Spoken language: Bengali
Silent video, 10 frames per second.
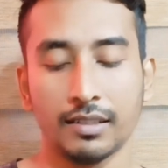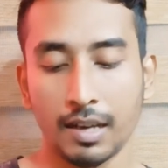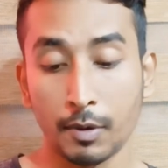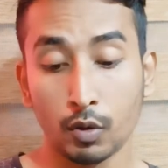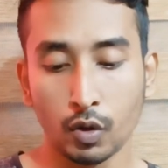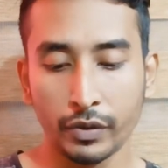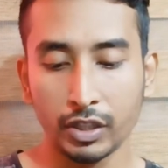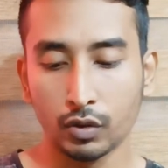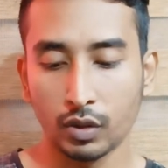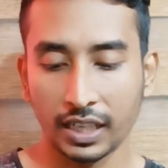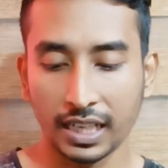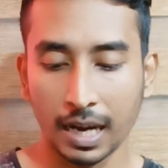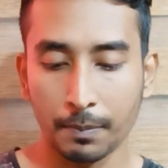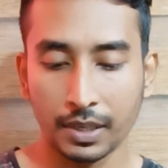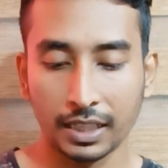আমার অন্য ভিডিও তুলনায়
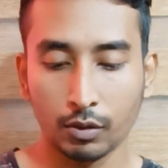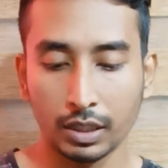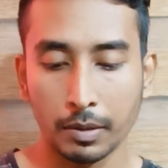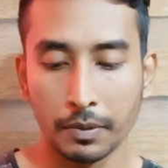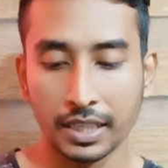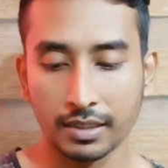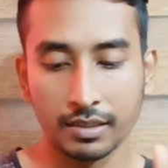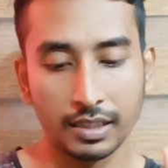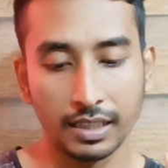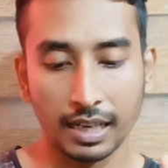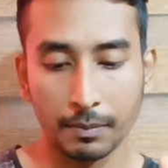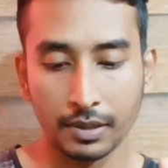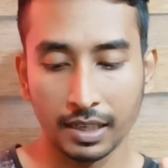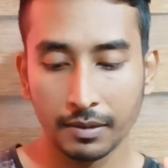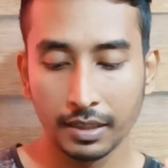গ্রাফটা দেখো কীভাবে যাচ্ছে
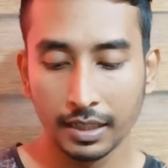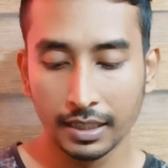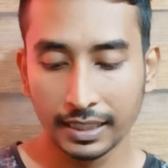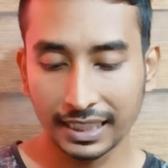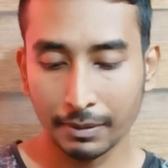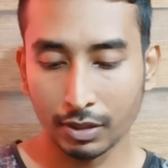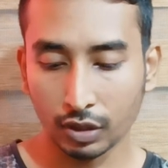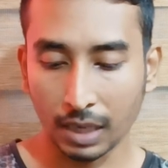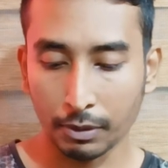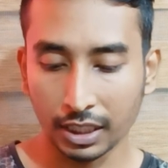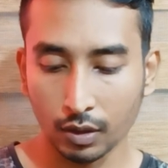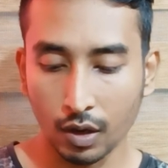গ্রাফটা দেখতে পাচ্ছ তারপর দেখো